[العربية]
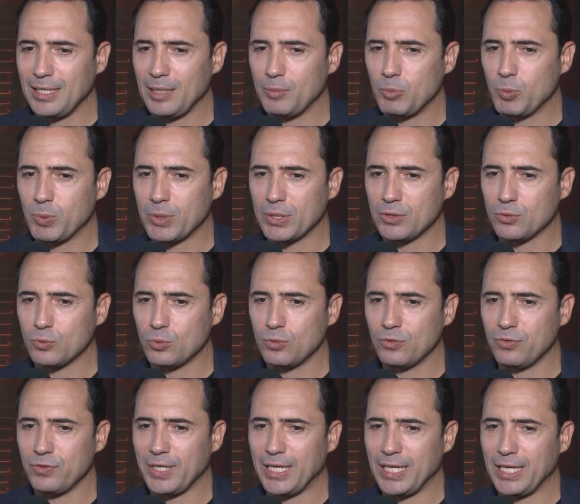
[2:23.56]
اللي ممكن تكون
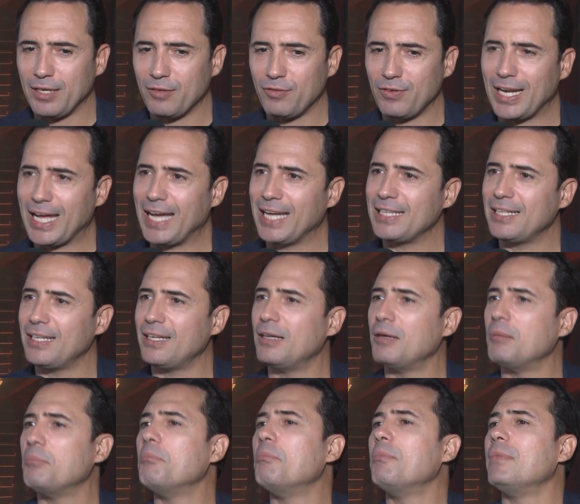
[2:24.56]
فيها هي في العاده
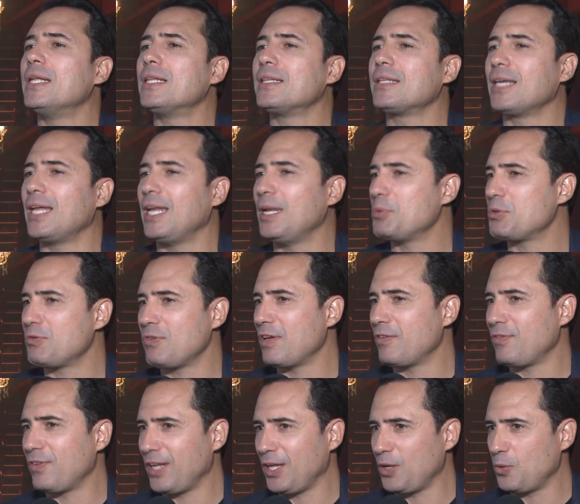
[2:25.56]
ما نتكلمش فيها
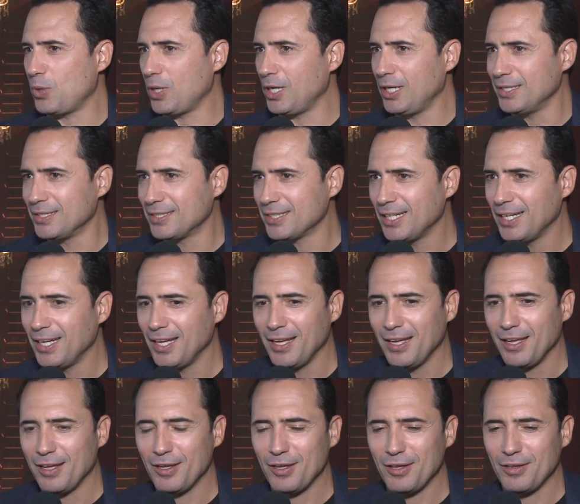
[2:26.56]
في الحوارات
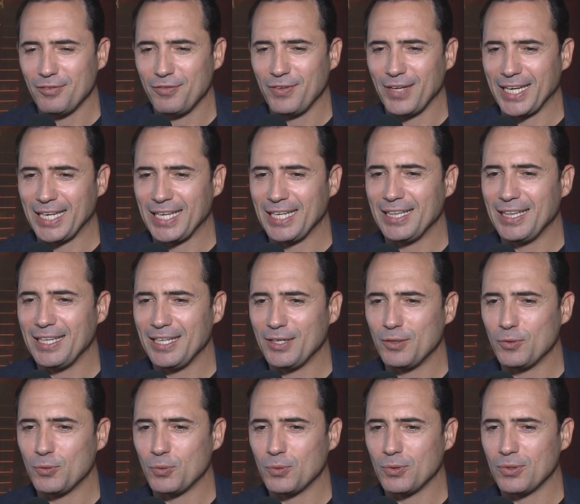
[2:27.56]
آه، فاكيد
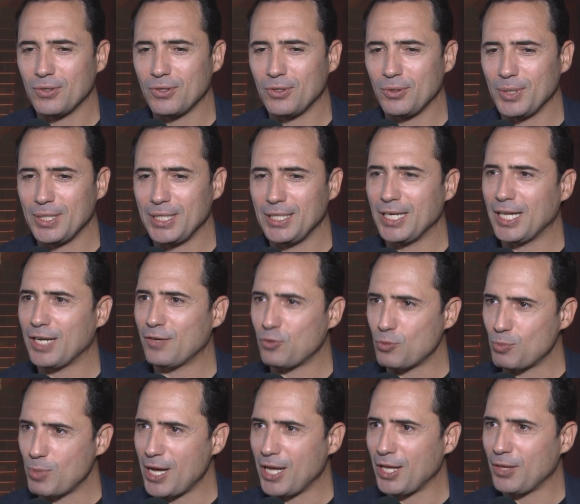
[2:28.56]
لانه اوريدي
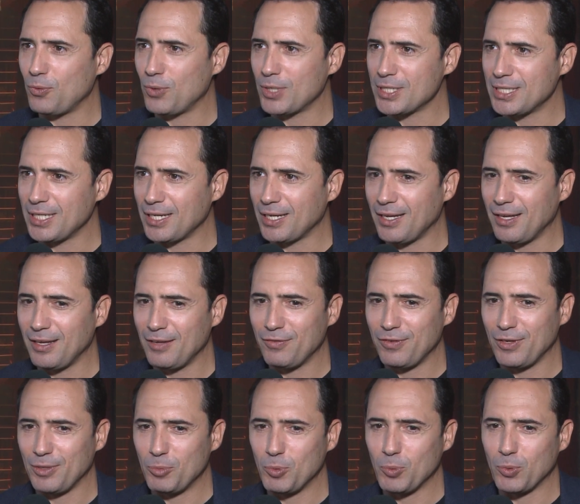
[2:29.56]
نعرفوا بعض واصدقاء
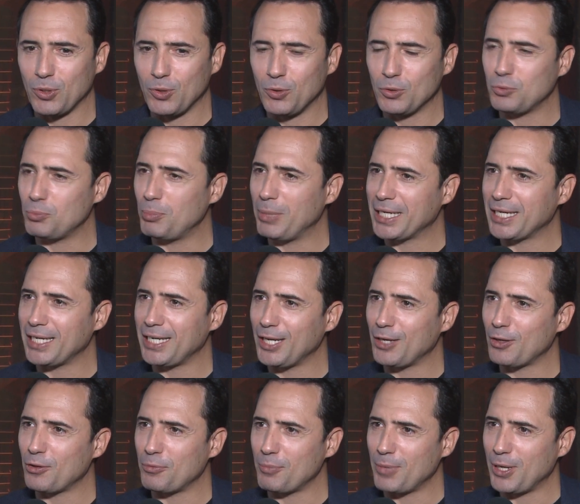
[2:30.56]
فممكن هو تمكن
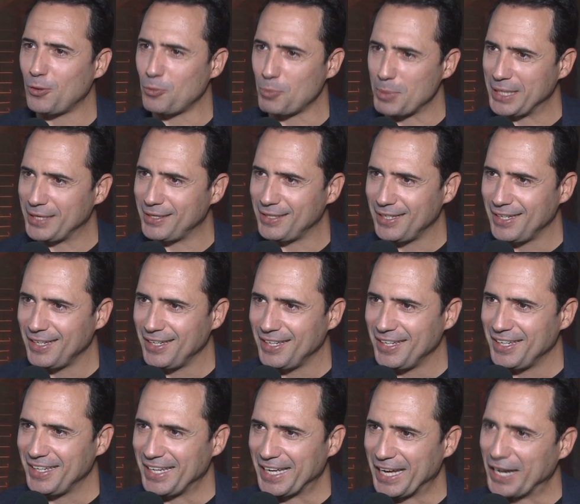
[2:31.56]
ياخذ معلومات
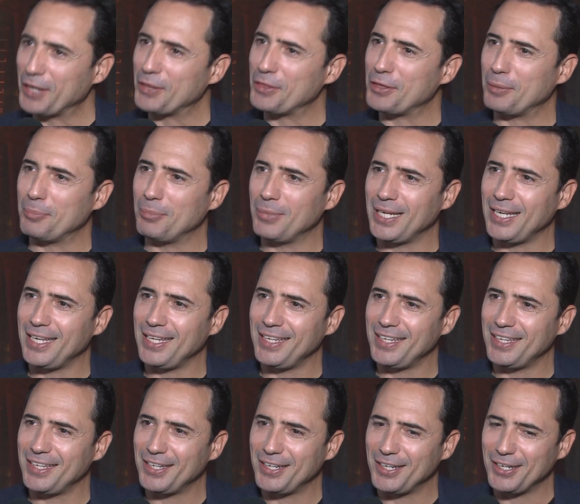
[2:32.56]
اكثر من
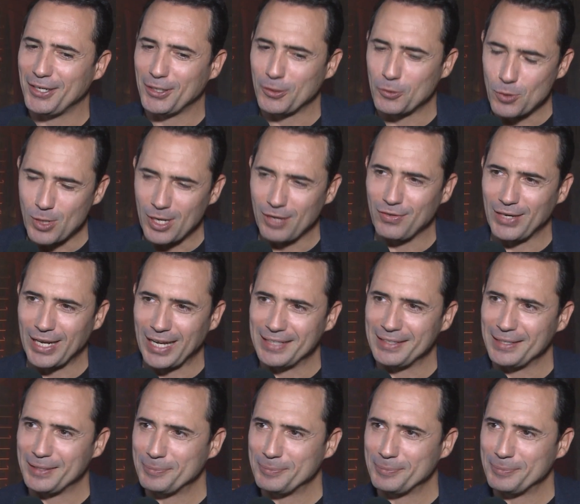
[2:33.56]
اللي نقولها في العاده